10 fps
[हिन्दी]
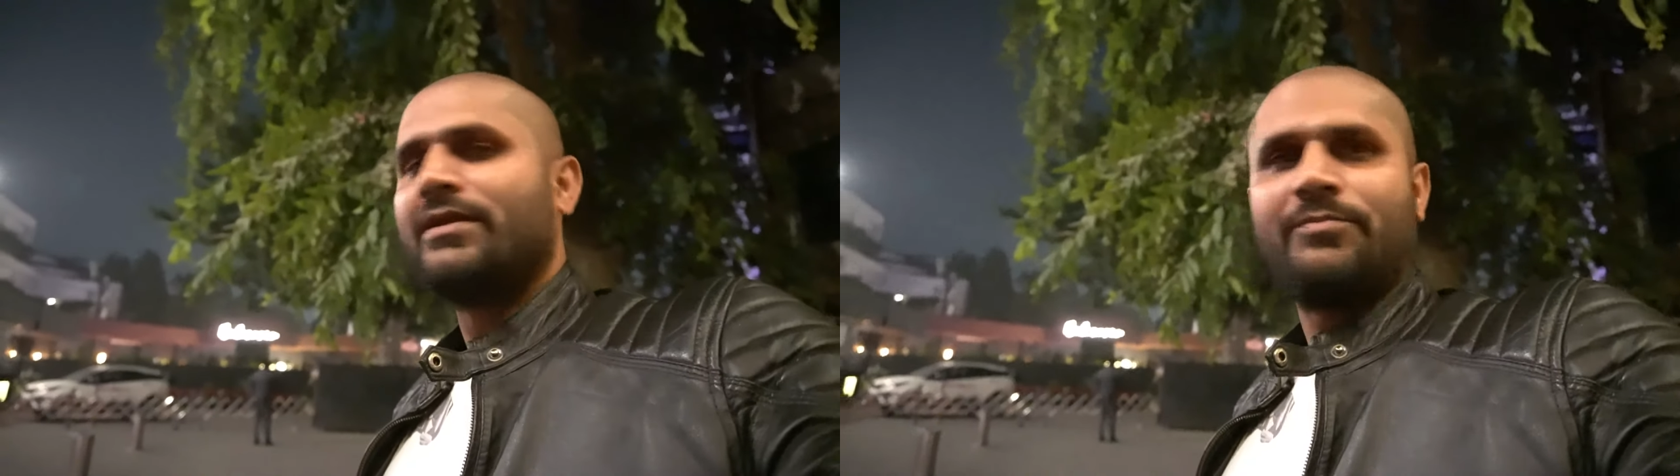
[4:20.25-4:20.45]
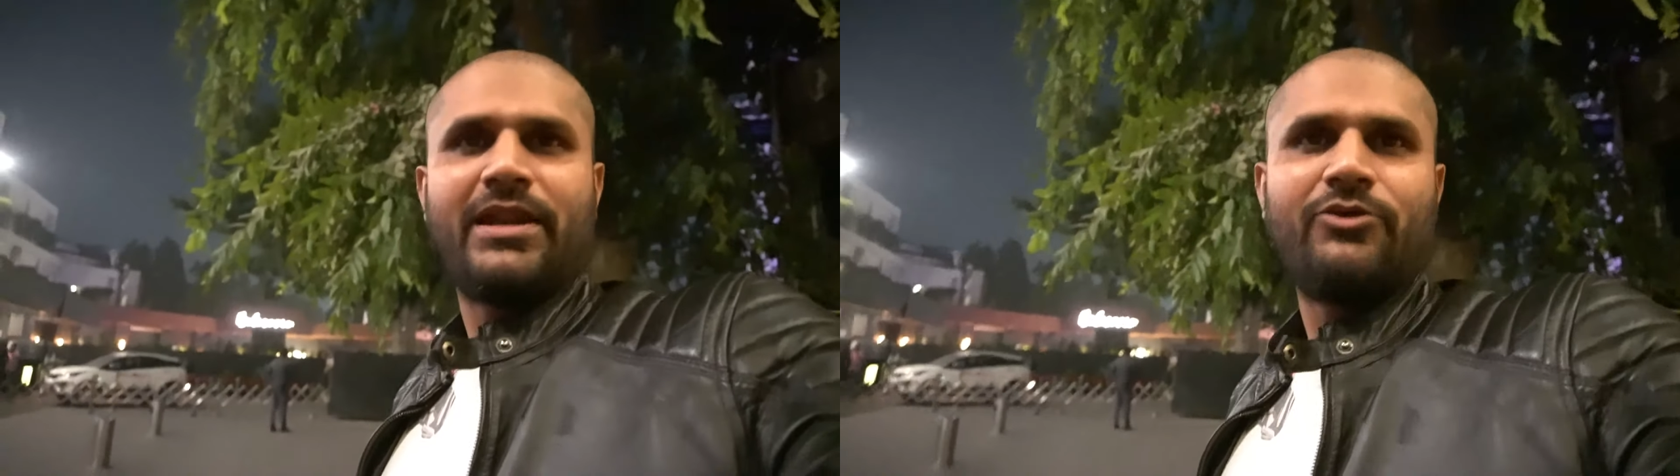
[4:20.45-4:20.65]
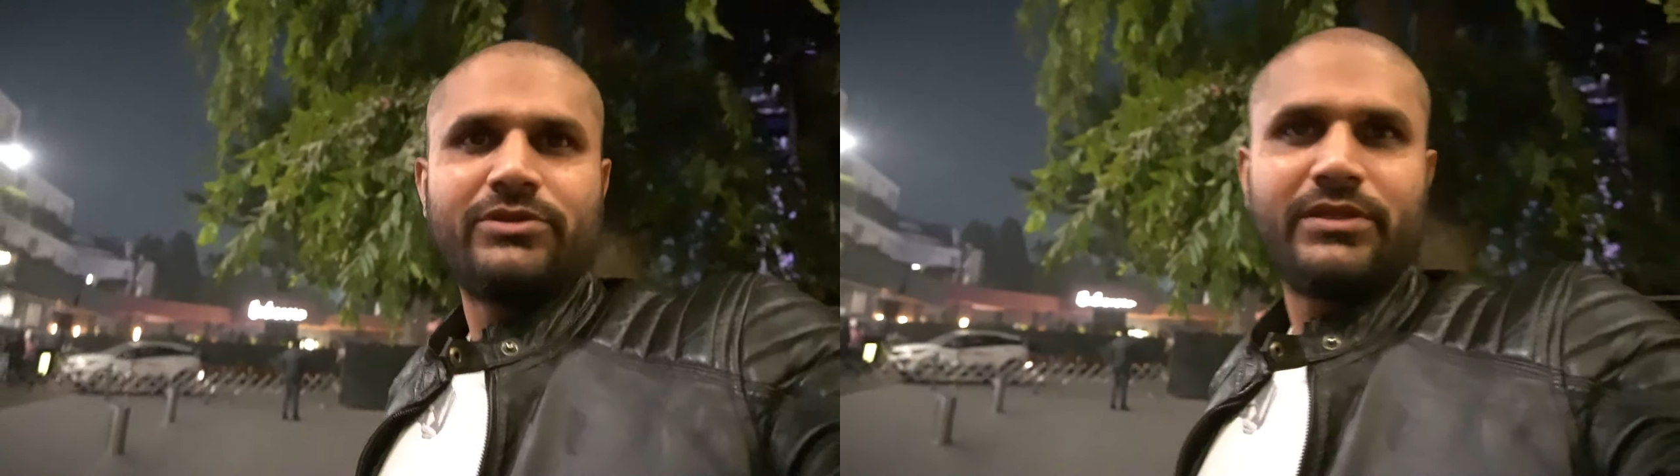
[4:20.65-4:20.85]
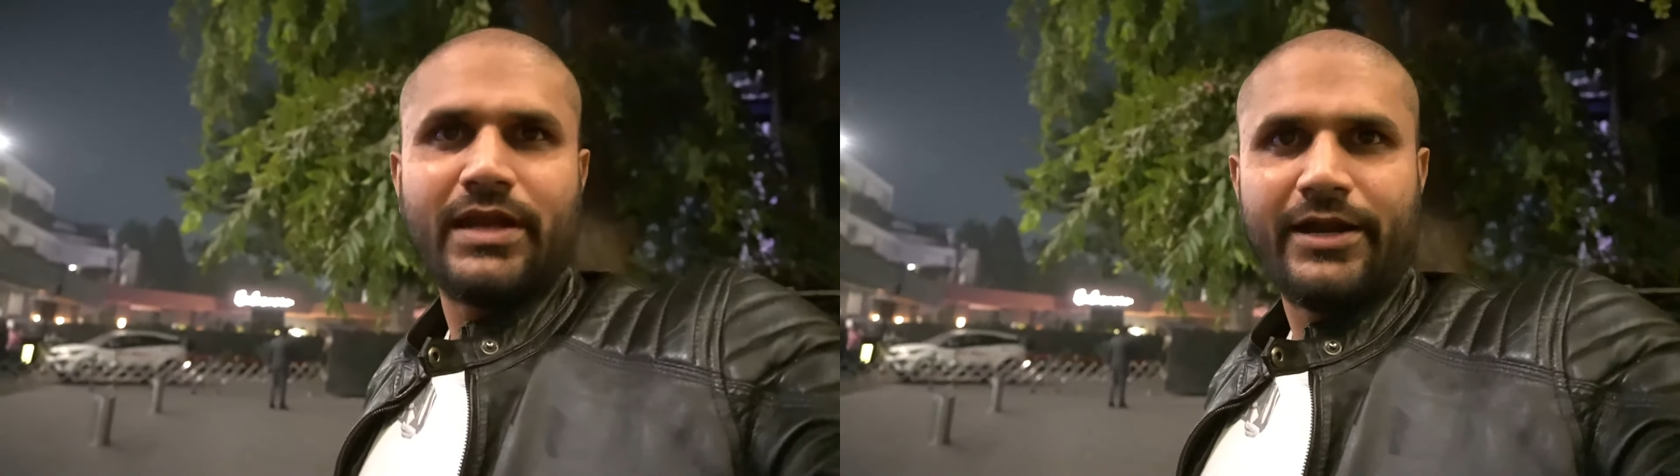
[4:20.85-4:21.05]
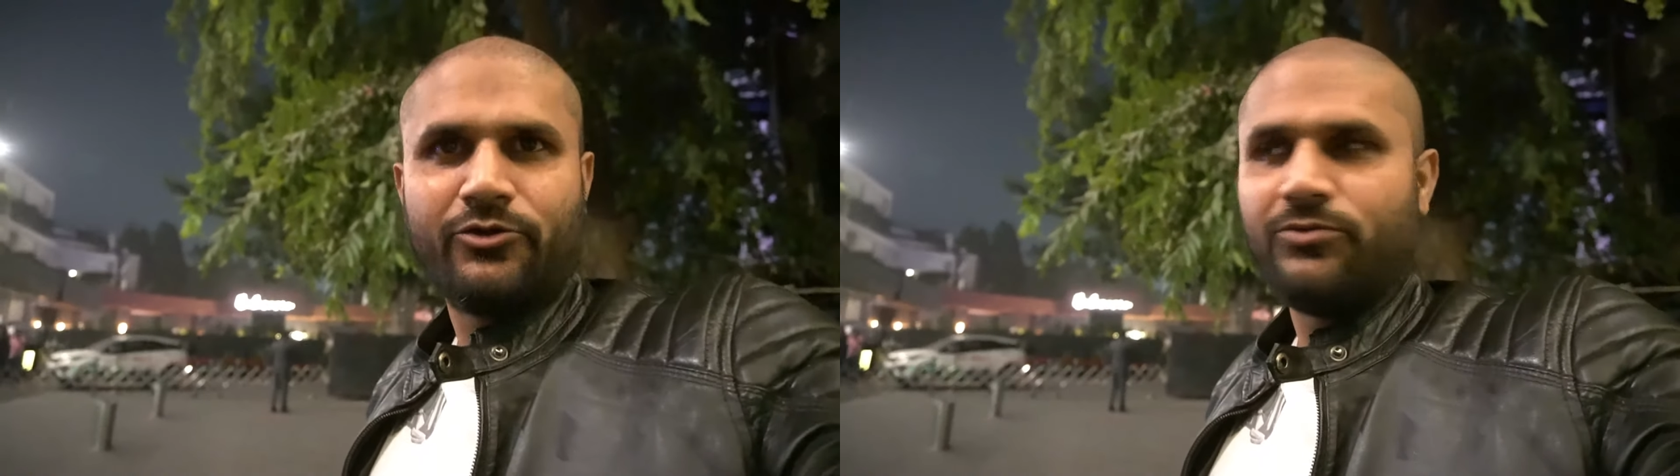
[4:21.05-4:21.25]
पहले होती
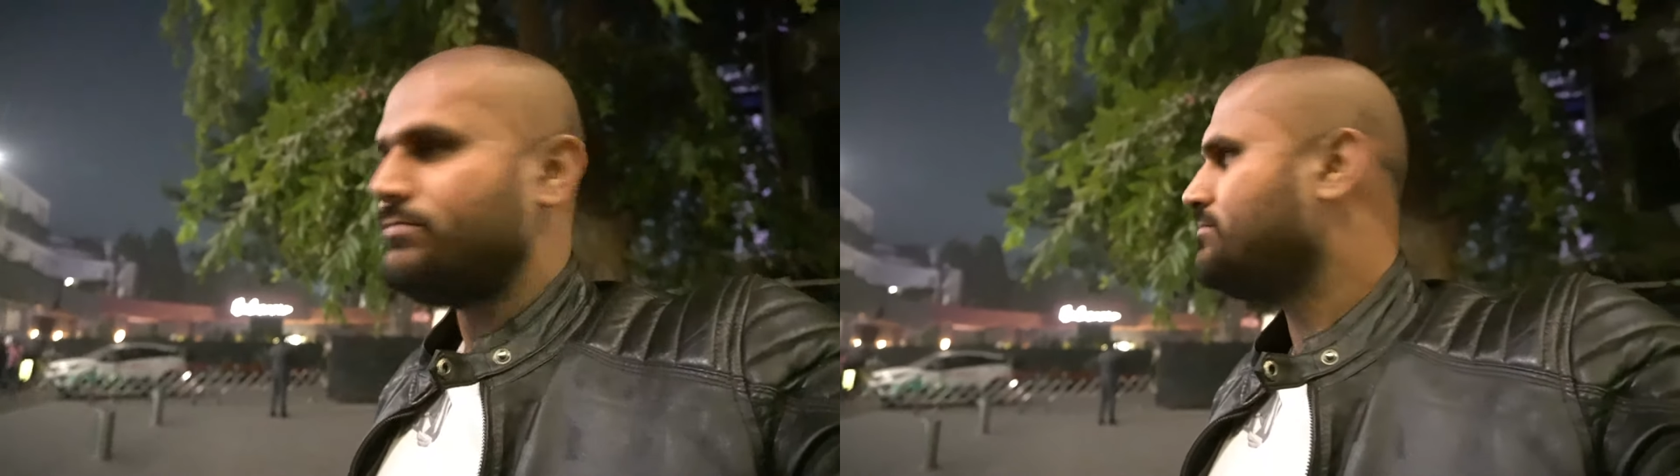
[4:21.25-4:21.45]
रेड रूम